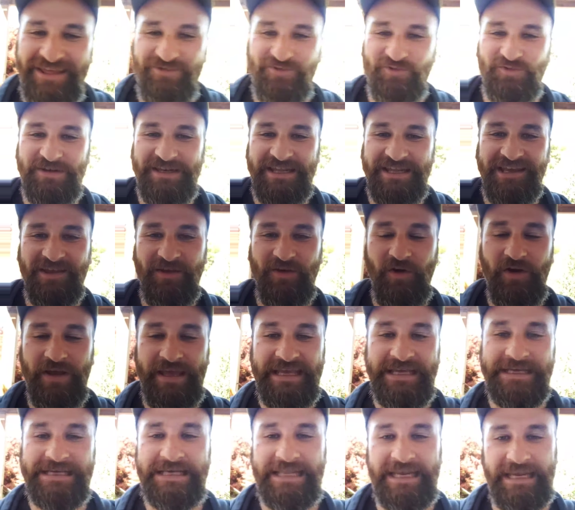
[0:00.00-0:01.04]
es un líquido
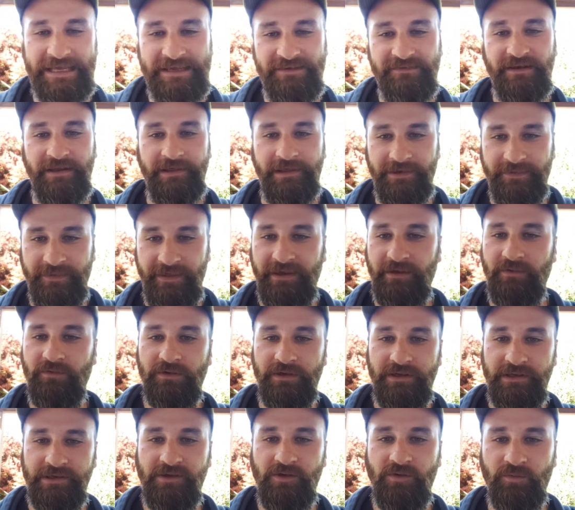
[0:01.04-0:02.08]
increíble, verdad que es
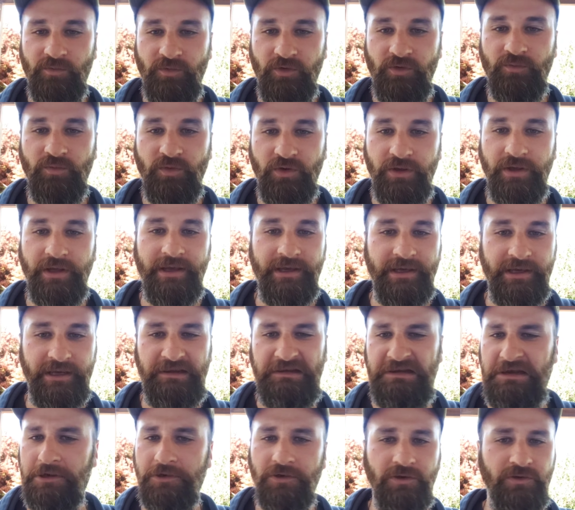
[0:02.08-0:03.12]
un líquido muy, muy
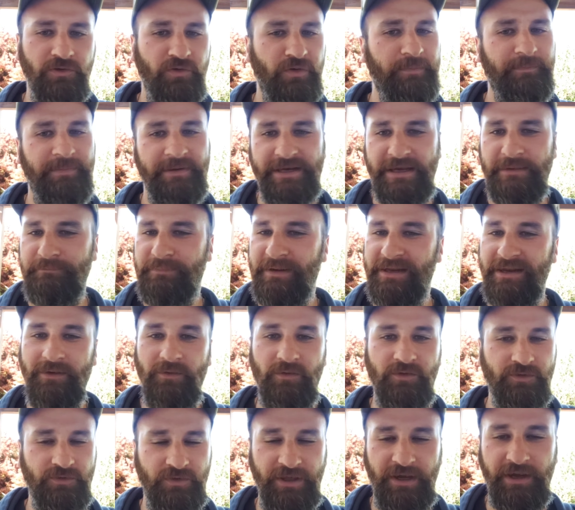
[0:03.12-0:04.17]
increíble. No, no es para nada
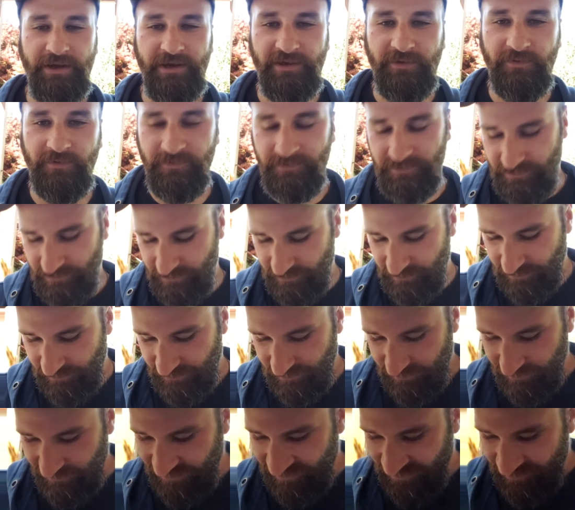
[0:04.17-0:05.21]
voz es rico.
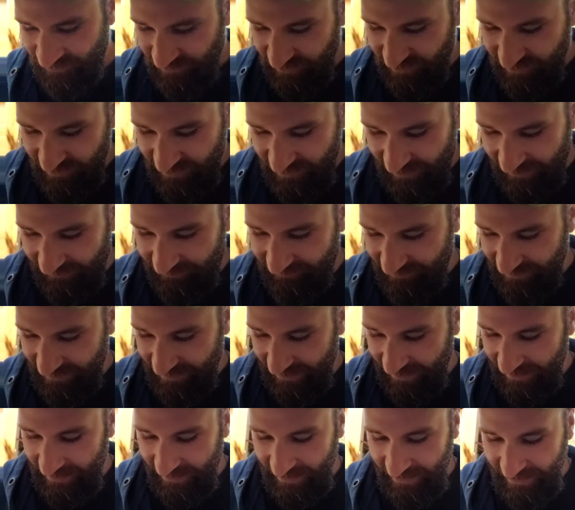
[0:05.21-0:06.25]
Así
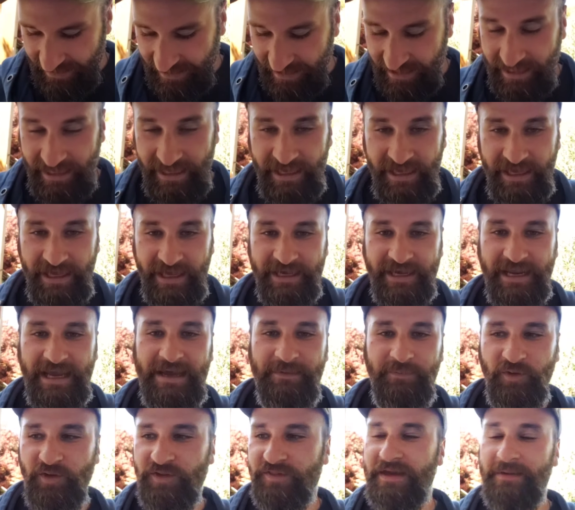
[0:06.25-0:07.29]
que, nada,
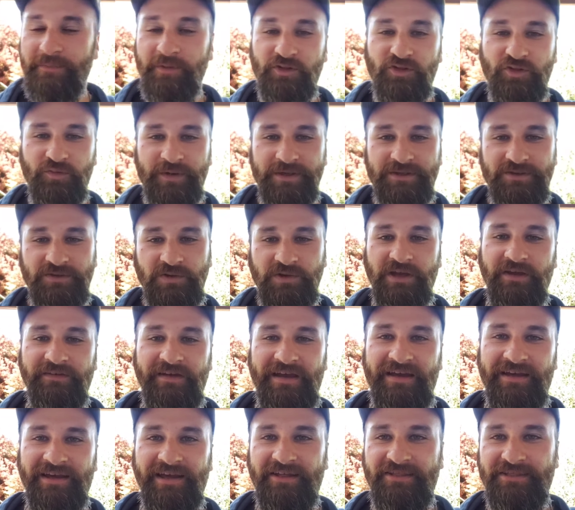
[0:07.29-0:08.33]
pues hoy día por supuesto que
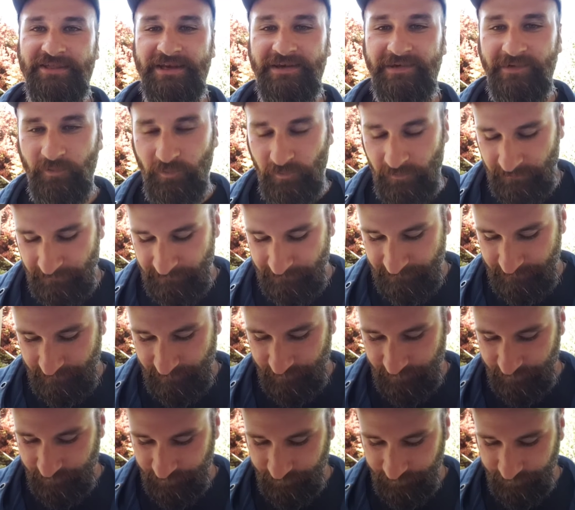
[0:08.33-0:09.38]
había que hacerle
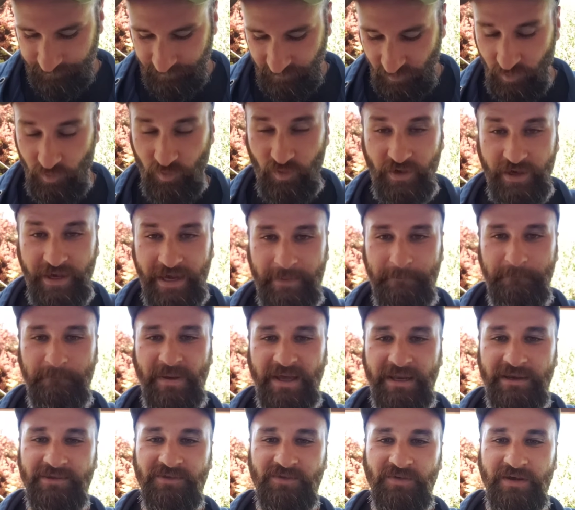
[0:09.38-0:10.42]
un, un gran
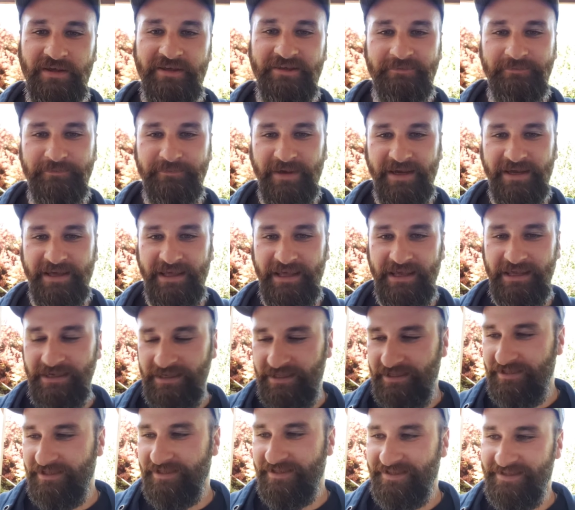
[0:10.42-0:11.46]
mérito a Ian Van
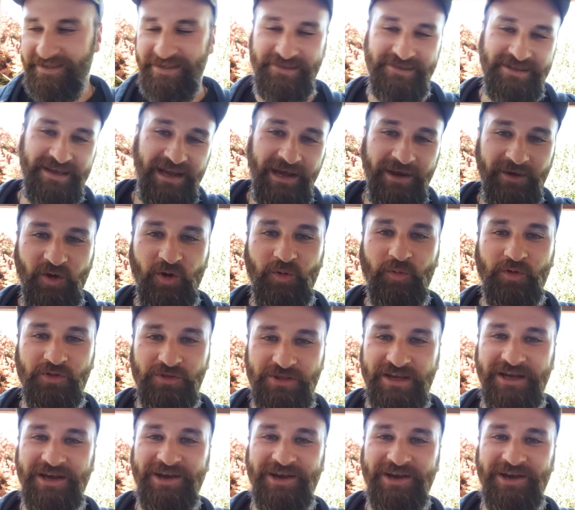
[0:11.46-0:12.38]
Halen y, se ganó, pues se